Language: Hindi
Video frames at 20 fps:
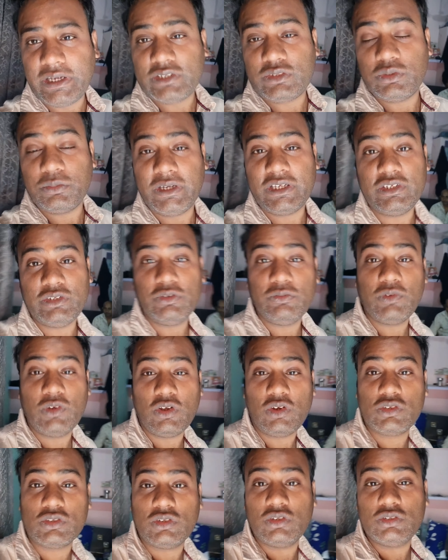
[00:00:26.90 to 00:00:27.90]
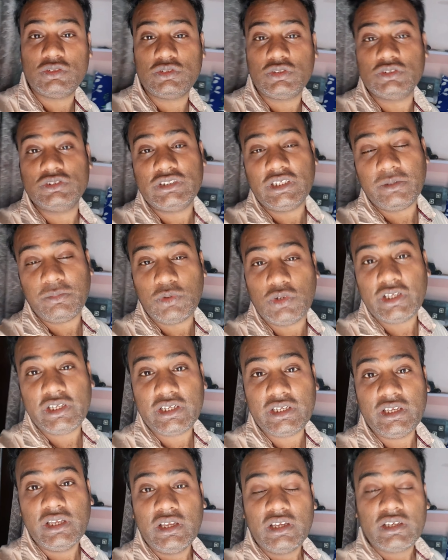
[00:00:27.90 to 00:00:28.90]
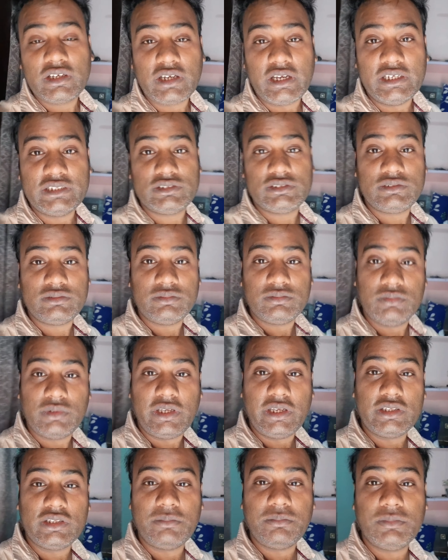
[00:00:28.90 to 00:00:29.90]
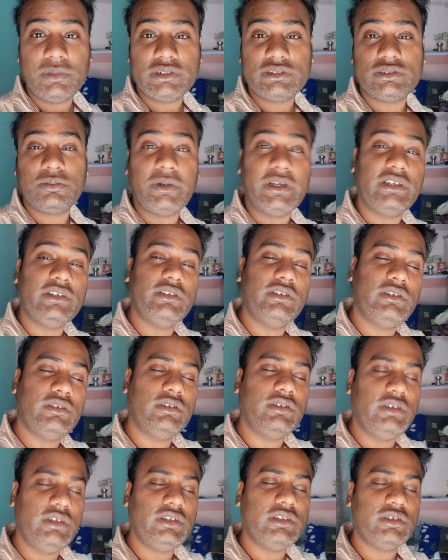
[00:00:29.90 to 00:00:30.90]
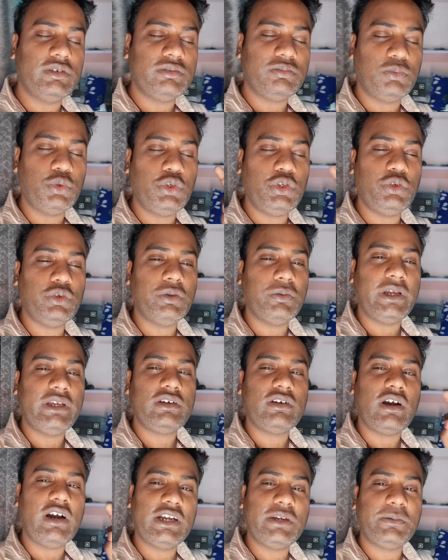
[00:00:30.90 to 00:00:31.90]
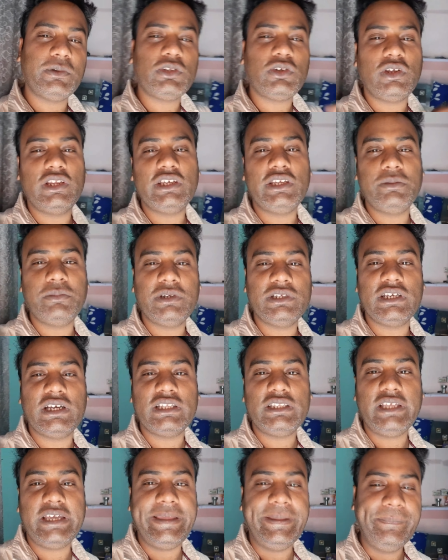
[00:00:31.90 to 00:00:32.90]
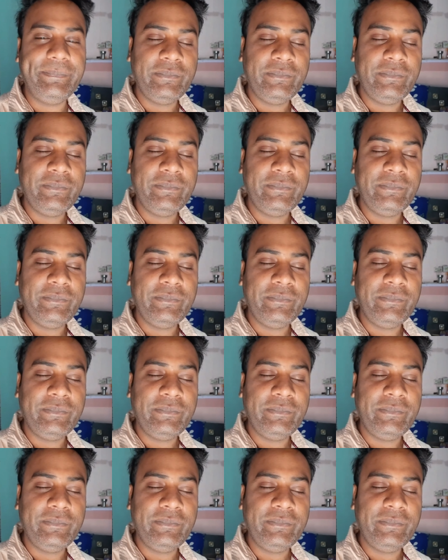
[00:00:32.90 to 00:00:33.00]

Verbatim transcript: बैक टू माय न्यू ब्लॉग तो दोस्तों क्या बोलेगी गाइस एकदम मस्त भाई नींद पूरी हुई भाई खाट पे तो अलग ही मज़ा आता है